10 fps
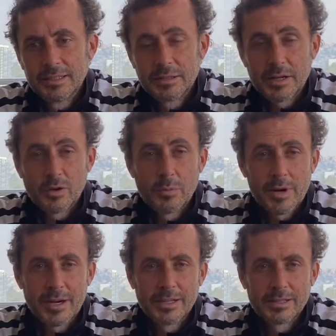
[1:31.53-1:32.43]

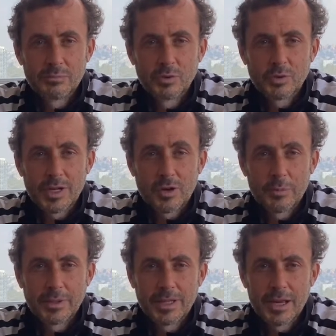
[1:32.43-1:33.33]
recuperarle puntos al
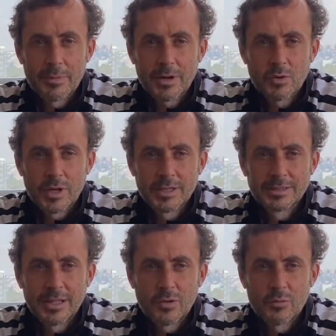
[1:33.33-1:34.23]
Copetín y a Marco que han
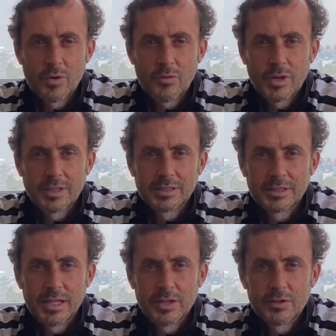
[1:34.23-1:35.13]
estado muy fuertes
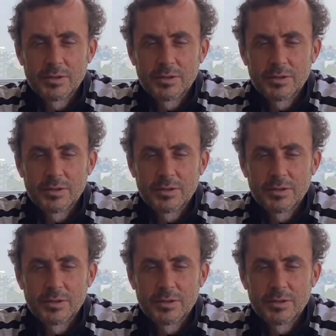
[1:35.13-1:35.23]
este año.